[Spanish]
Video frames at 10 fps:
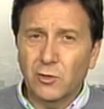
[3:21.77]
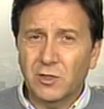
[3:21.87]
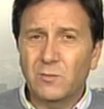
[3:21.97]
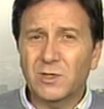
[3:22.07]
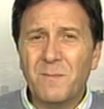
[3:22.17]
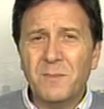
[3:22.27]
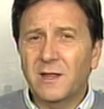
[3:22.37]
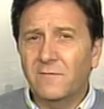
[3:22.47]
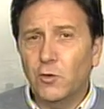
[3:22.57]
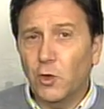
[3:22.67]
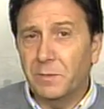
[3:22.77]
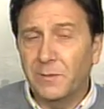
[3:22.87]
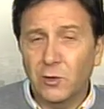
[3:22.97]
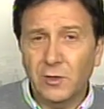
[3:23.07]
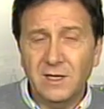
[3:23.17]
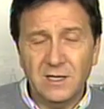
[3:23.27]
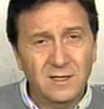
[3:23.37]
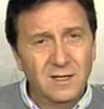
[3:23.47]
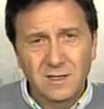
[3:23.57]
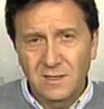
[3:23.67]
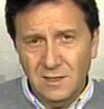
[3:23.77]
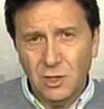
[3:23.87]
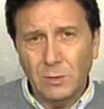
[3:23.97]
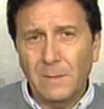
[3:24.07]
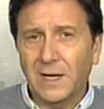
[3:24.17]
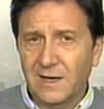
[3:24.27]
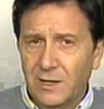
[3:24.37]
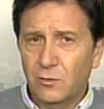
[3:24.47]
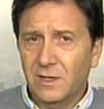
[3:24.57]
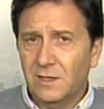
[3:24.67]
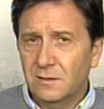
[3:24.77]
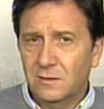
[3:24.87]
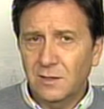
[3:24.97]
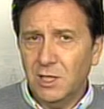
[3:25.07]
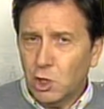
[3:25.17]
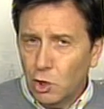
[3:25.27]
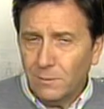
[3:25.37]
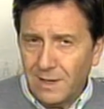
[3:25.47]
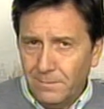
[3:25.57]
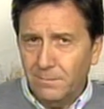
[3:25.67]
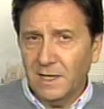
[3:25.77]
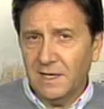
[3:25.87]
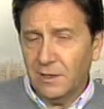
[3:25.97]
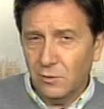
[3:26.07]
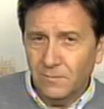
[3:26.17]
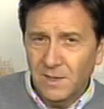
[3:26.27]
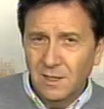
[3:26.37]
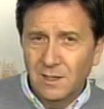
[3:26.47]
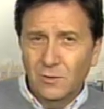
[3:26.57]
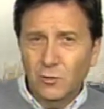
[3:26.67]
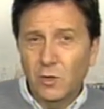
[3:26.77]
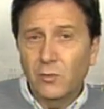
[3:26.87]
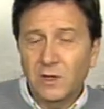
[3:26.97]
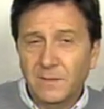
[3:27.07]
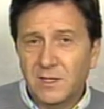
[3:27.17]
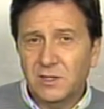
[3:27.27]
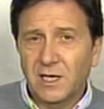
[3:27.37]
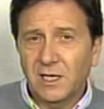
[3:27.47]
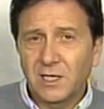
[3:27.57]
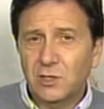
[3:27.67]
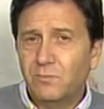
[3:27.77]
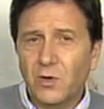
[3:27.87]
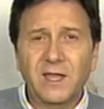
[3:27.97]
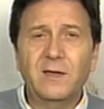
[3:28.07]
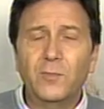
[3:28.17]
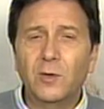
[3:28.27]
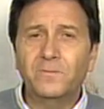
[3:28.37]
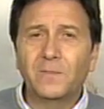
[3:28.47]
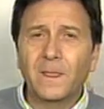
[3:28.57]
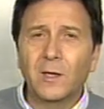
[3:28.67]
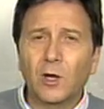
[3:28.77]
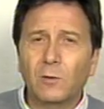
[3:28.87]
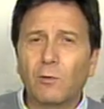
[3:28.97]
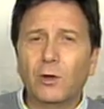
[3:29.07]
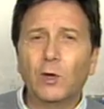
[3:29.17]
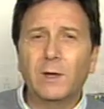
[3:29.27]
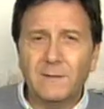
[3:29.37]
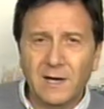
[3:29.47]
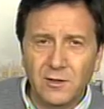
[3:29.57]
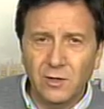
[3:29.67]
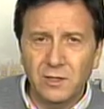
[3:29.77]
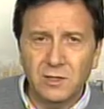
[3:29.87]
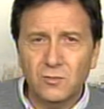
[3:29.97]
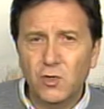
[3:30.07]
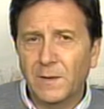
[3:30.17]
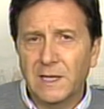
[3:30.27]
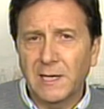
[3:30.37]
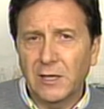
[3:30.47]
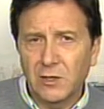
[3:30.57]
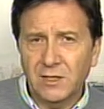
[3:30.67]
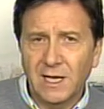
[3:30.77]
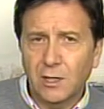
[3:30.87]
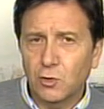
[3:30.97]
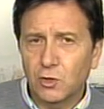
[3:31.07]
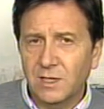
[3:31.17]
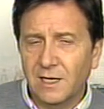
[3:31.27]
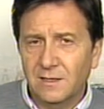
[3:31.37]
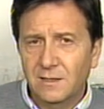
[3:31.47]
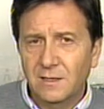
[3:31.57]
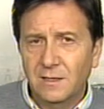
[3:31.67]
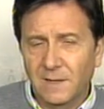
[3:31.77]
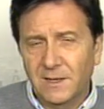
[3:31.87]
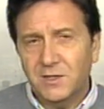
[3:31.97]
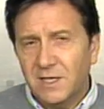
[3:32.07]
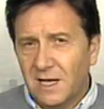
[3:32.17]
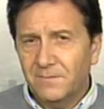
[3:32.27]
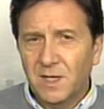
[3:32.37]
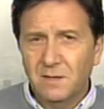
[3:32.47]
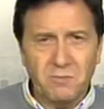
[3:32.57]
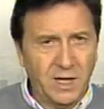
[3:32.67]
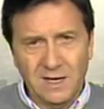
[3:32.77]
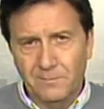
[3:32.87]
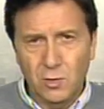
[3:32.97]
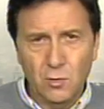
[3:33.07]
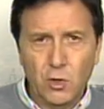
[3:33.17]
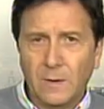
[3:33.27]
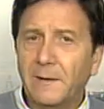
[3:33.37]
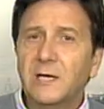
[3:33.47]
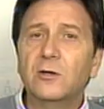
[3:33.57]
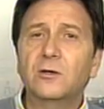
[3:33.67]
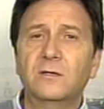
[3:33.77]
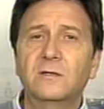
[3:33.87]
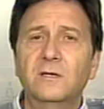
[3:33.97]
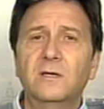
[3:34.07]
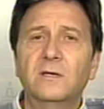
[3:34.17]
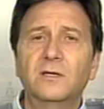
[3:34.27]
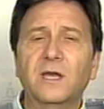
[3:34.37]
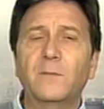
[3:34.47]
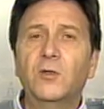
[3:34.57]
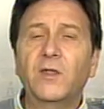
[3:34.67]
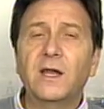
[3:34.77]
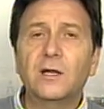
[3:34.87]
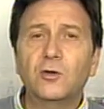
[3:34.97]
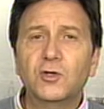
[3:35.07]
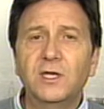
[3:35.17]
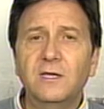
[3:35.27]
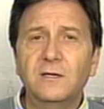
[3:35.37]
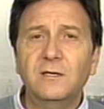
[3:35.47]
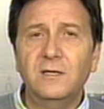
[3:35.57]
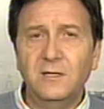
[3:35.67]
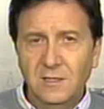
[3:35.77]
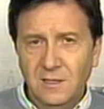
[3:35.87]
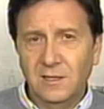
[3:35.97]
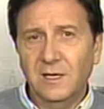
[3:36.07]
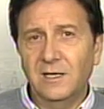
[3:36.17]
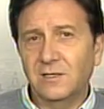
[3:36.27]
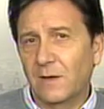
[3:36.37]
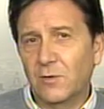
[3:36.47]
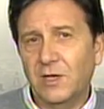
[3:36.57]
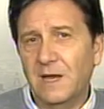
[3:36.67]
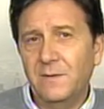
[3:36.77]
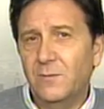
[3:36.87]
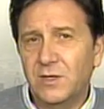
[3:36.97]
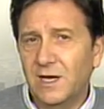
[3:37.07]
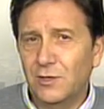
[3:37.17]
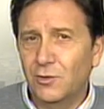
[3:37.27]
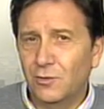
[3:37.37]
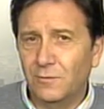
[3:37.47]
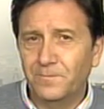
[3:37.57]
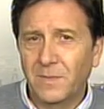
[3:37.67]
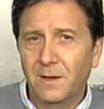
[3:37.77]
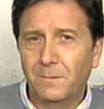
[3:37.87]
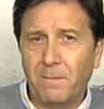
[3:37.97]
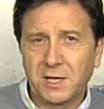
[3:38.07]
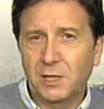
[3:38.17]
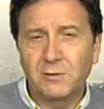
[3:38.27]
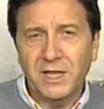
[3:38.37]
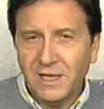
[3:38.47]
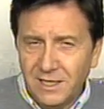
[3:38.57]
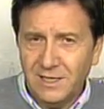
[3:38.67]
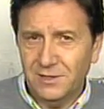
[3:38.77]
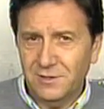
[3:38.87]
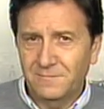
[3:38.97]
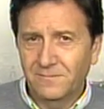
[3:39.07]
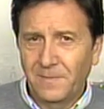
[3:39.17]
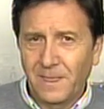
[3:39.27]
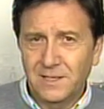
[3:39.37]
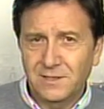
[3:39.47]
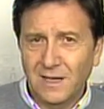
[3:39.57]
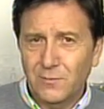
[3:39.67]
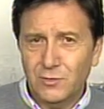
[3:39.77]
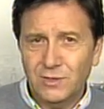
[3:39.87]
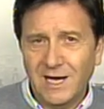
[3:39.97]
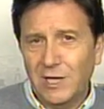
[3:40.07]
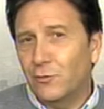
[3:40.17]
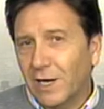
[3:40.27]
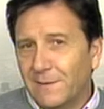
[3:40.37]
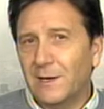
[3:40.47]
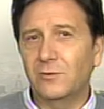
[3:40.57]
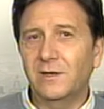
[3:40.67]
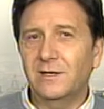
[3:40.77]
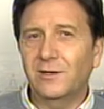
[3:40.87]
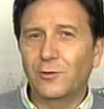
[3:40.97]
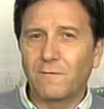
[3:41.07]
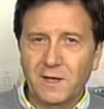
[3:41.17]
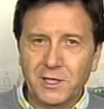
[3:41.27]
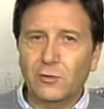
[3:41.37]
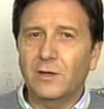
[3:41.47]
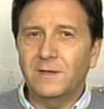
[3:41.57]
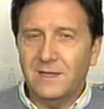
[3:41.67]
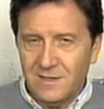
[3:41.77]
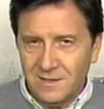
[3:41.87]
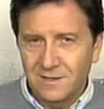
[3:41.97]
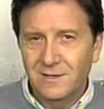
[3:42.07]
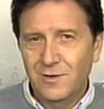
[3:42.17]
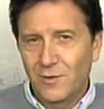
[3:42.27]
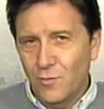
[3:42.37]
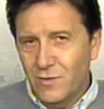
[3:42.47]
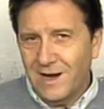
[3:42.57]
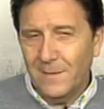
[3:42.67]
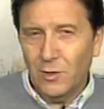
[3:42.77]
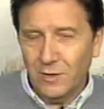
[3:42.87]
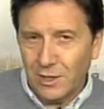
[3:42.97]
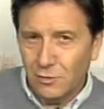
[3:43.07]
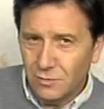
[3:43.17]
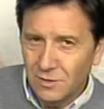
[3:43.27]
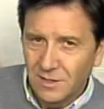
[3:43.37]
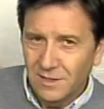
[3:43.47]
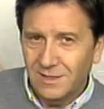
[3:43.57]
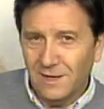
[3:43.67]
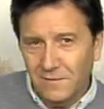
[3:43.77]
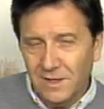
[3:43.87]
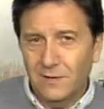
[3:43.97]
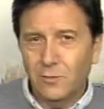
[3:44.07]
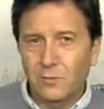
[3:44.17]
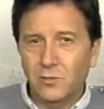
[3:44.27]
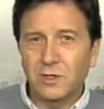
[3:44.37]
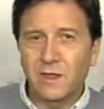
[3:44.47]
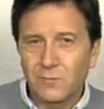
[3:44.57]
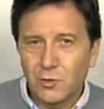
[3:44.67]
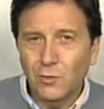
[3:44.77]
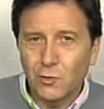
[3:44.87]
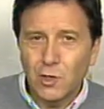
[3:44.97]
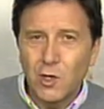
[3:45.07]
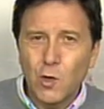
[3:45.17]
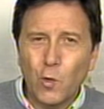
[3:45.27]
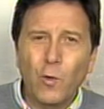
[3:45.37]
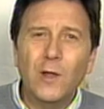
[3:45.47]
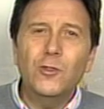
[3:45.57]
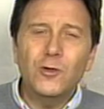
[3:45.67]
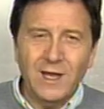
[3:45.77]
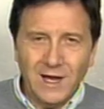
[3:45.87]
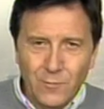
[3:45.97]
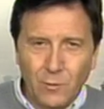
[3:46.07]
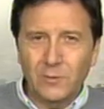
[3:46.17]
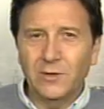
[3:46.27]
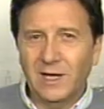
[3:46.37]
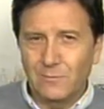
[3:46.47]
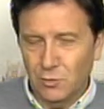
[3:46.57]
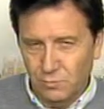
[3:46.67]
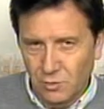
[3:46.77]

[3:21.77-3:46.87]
Nos hemos empleado a fondo los primeros días y esto va para largo, ¿eh? Esto va para largo. Uno puede pensar que es, por ejemplo, como cuando va de vacaciones. Uno va de vacaciones a la costa levantina, por ejemplo. Uno va a Benidorm, se monta en el coche y estamos ahora mismo llegando, pasando a Taquines. Estamos llegando a Arévalo, ¿eh? Nos falta todavía un camino largo. Y al final, bueno, pues decimos todos, ¿cuándo llegamos? ¿Cuándo llegamos?